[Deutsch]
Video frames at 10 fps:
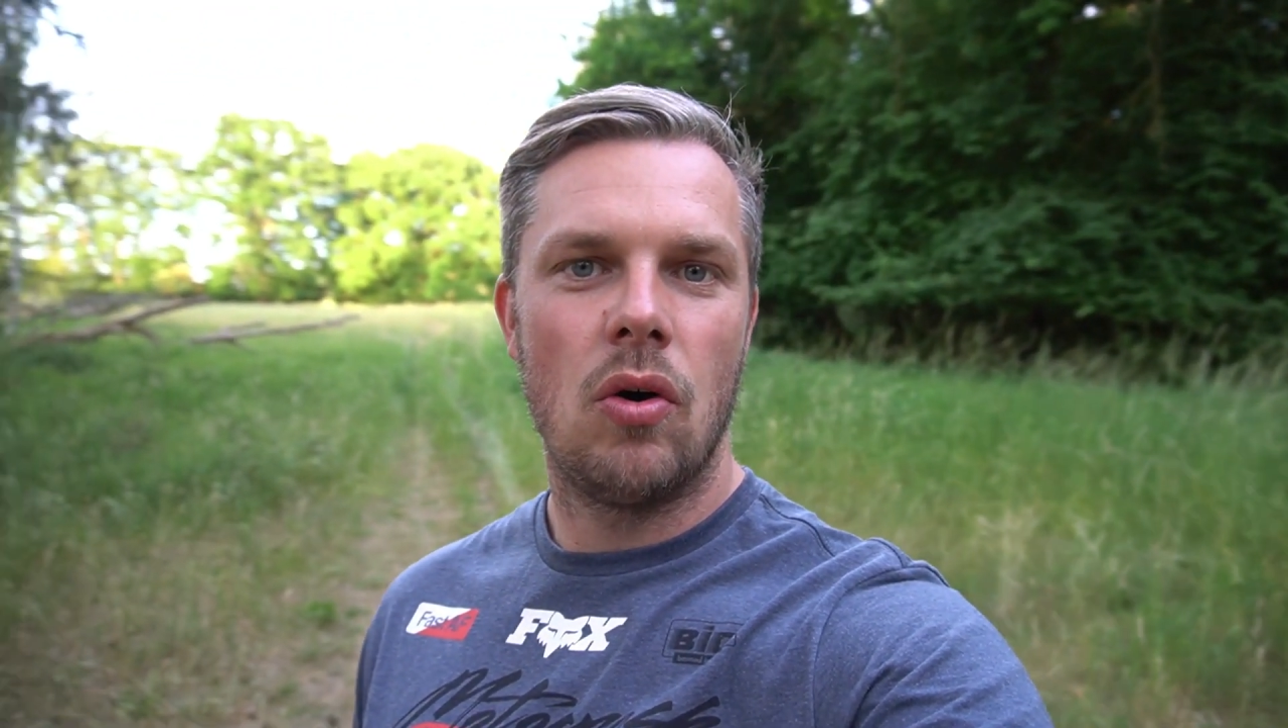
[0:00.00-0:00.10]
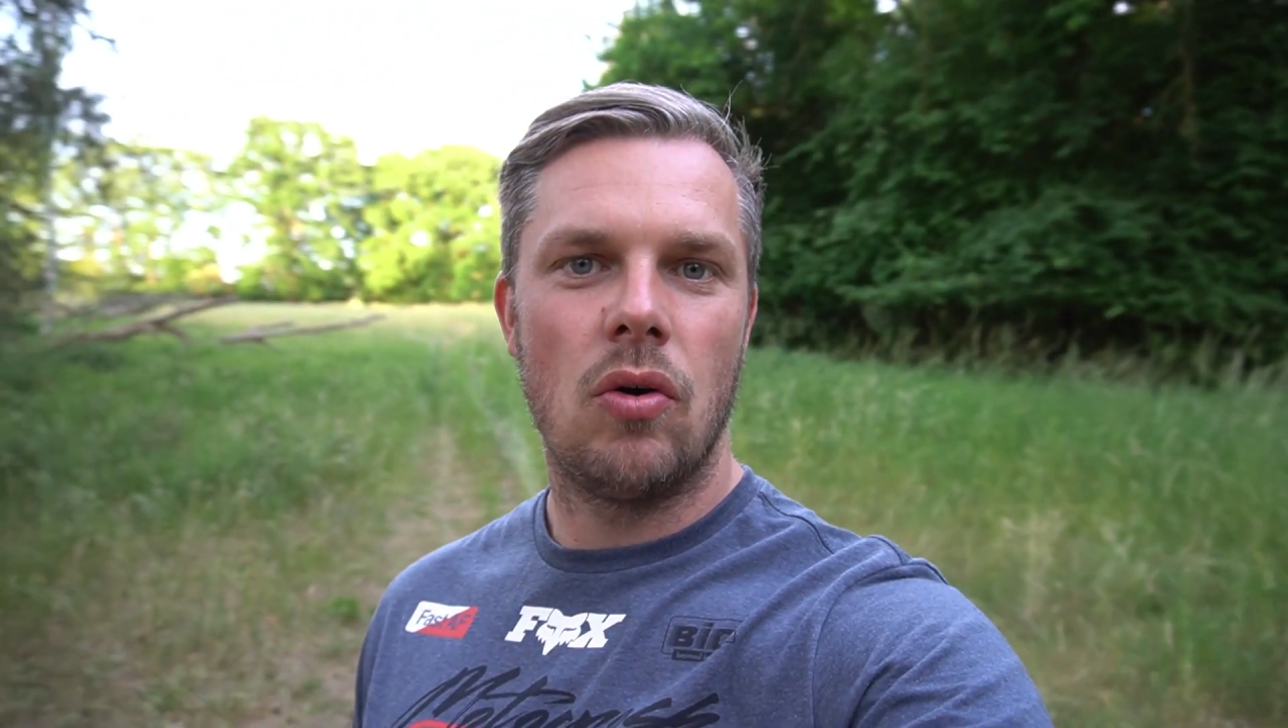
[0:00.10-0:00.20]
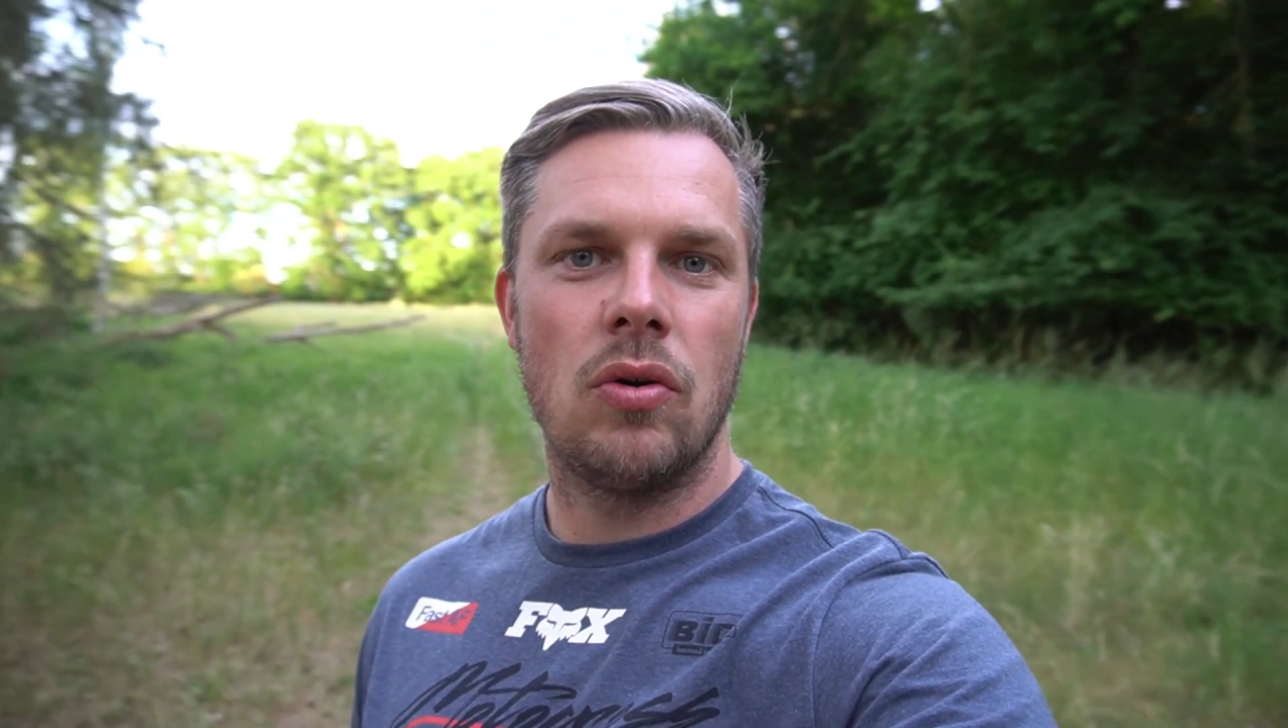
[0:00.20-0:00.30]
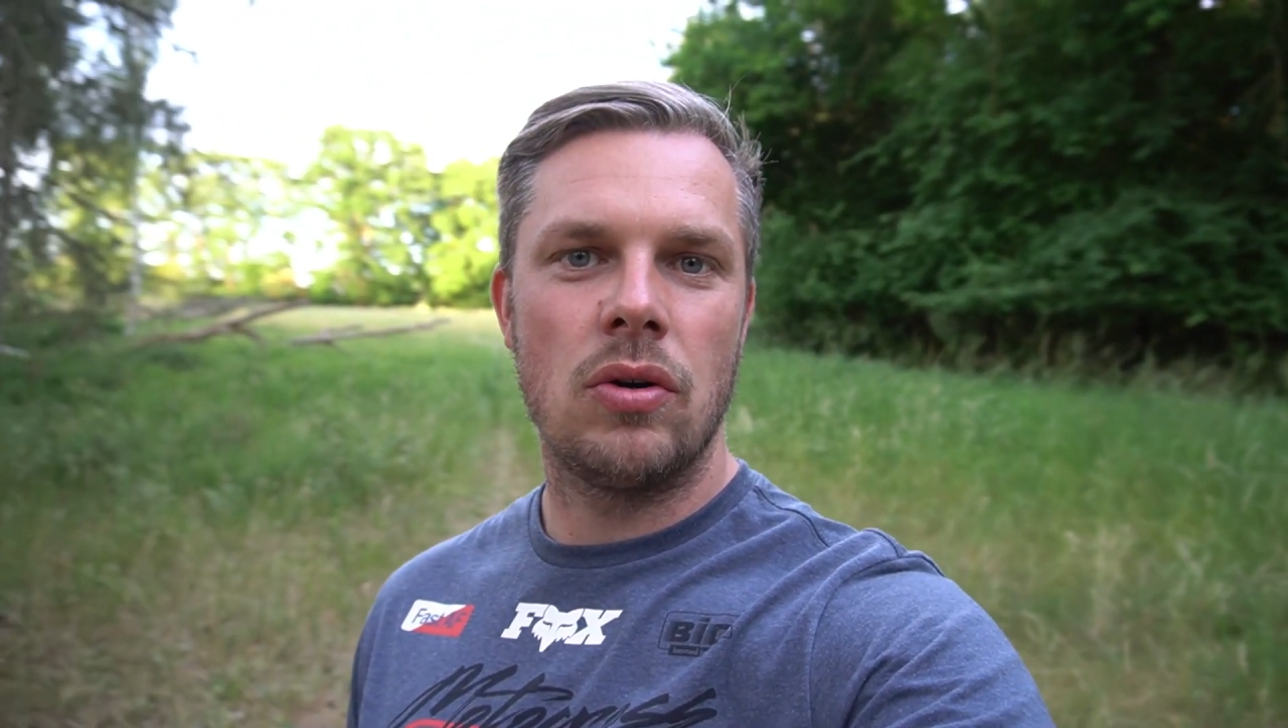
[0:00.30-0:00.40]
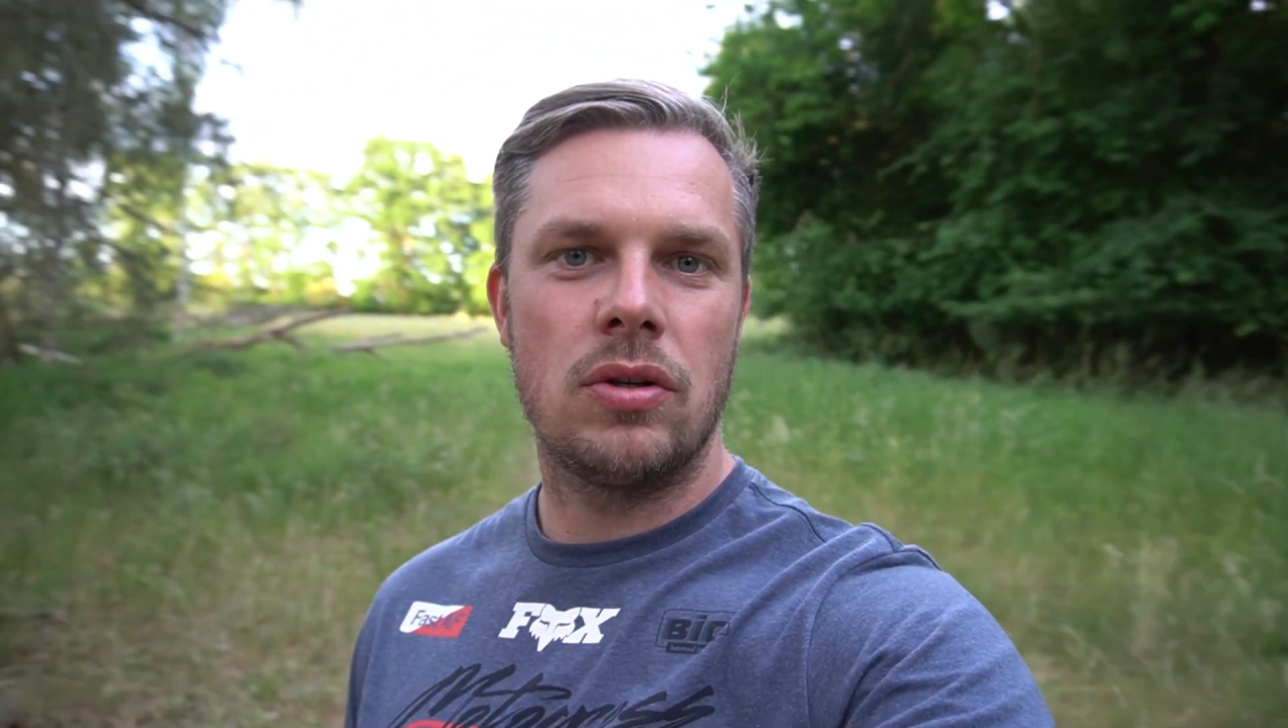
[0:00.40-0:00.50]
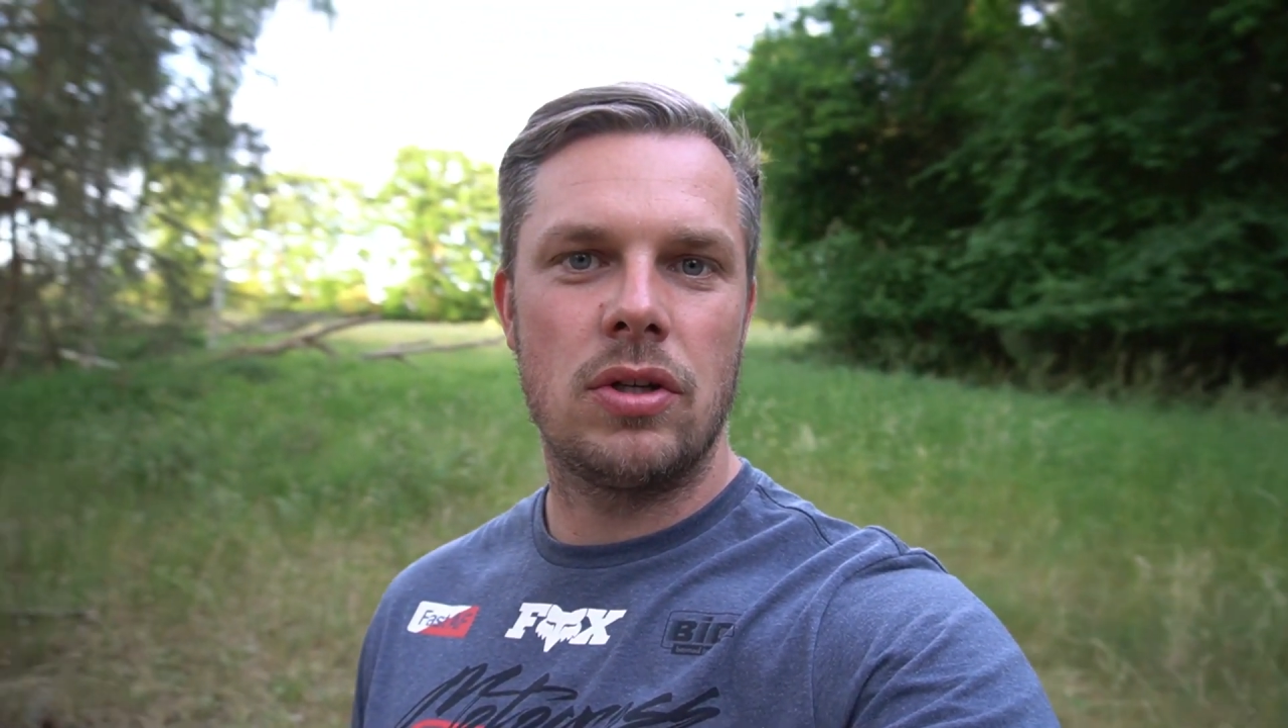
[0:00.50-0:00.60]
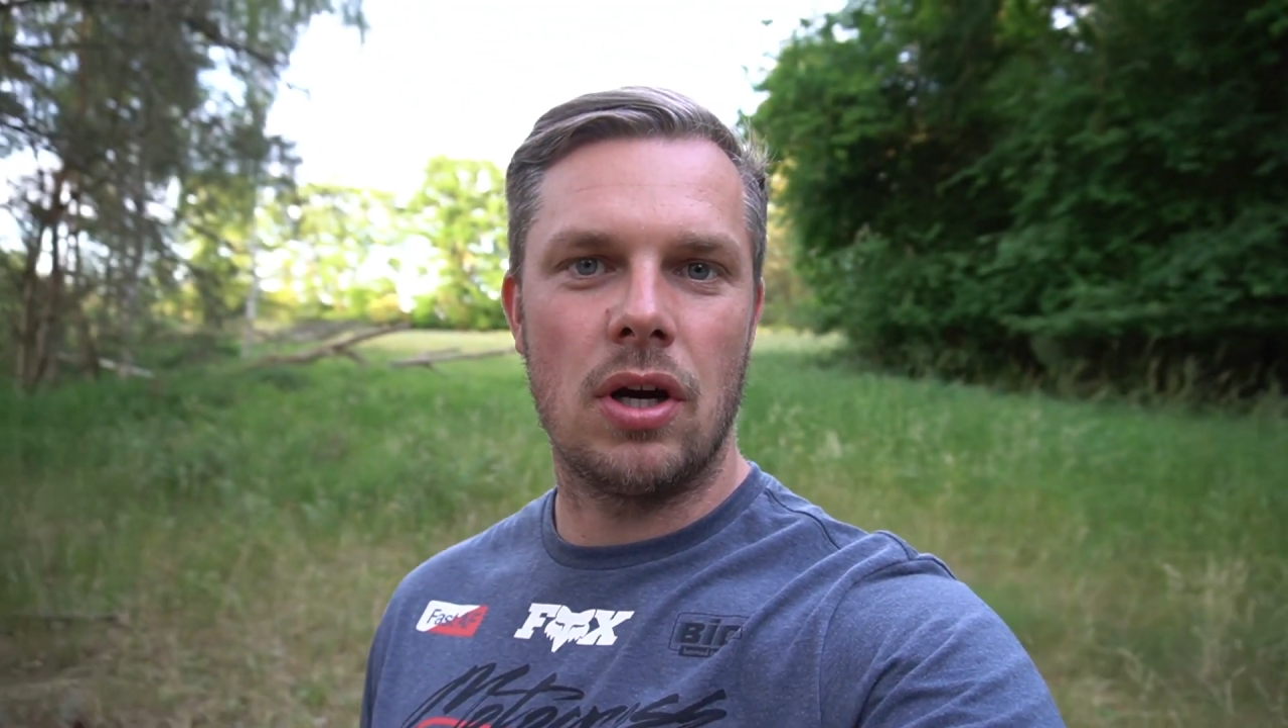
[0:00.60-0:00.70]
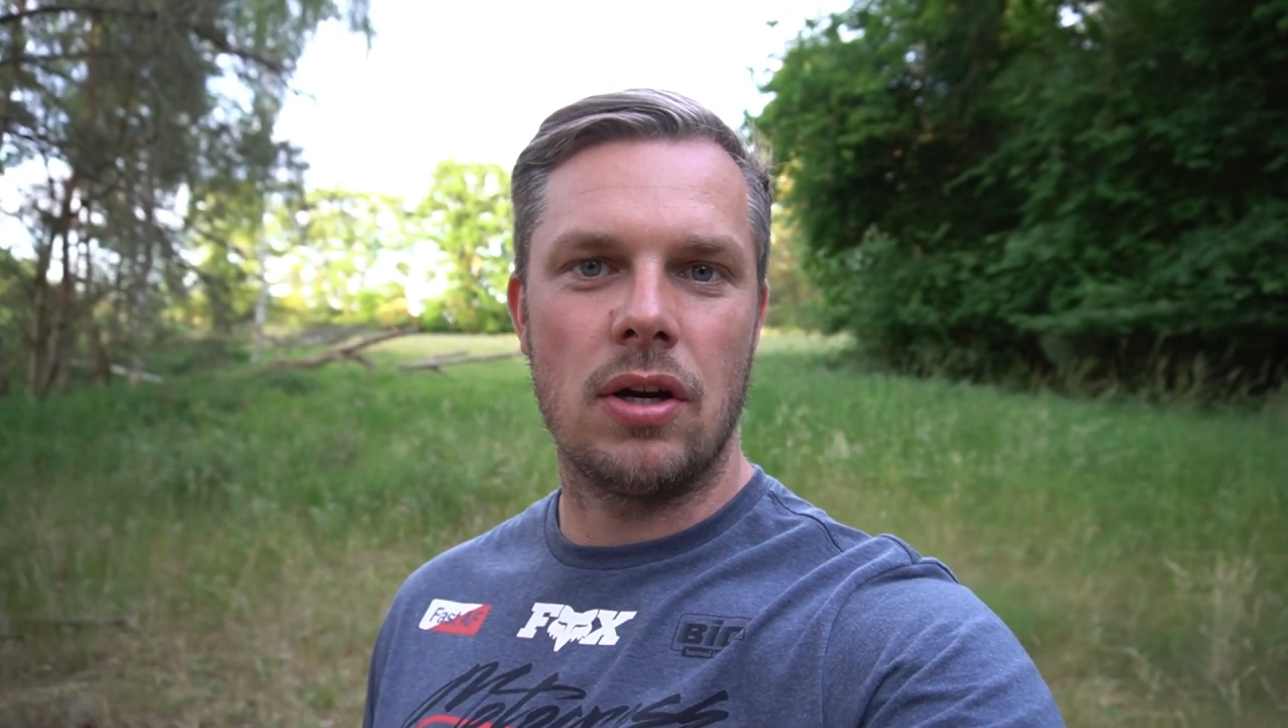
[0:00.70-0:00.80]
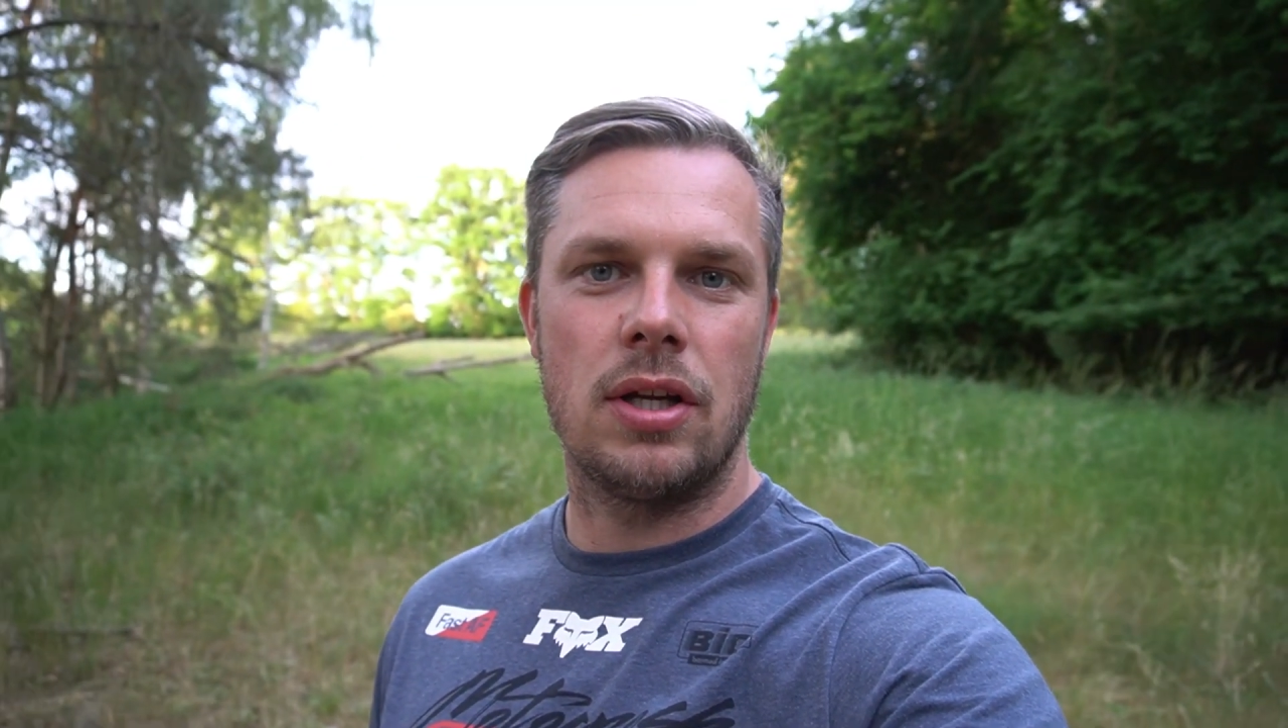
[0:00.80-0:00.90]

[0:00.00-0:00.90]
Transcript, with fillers: und ja,